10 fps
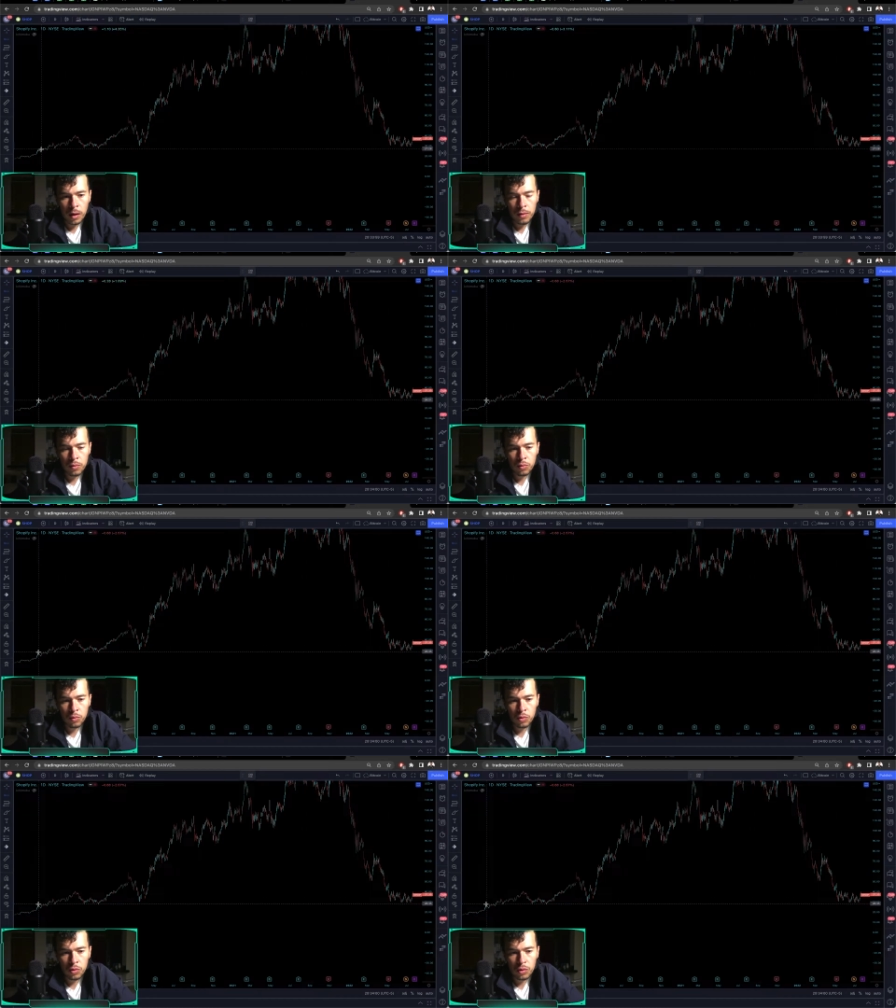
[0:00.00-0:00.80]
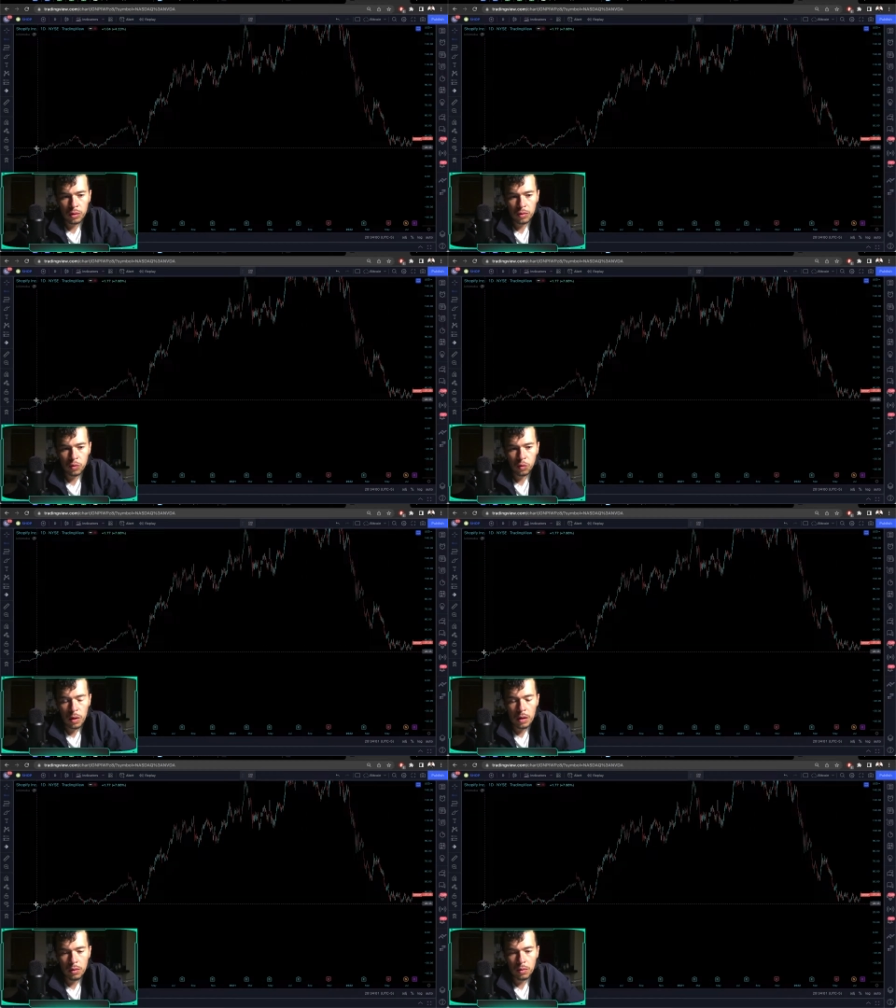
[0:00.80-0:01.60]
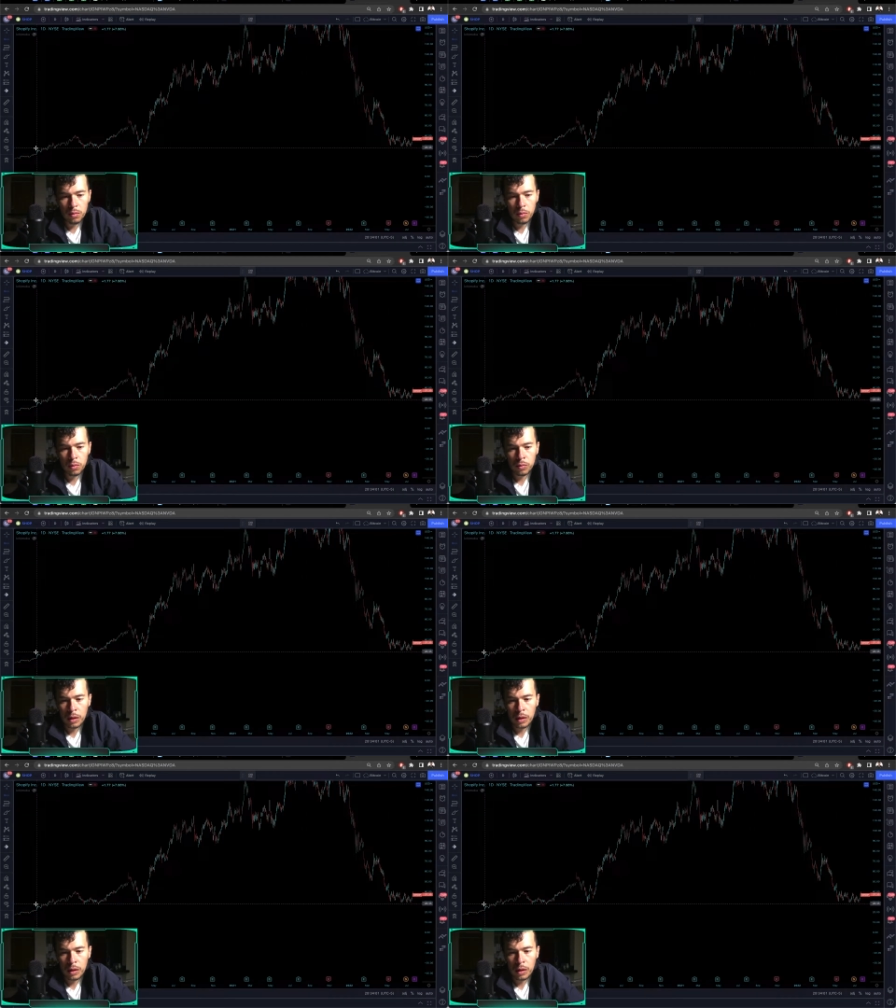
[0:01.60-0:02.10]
hay un suelo, una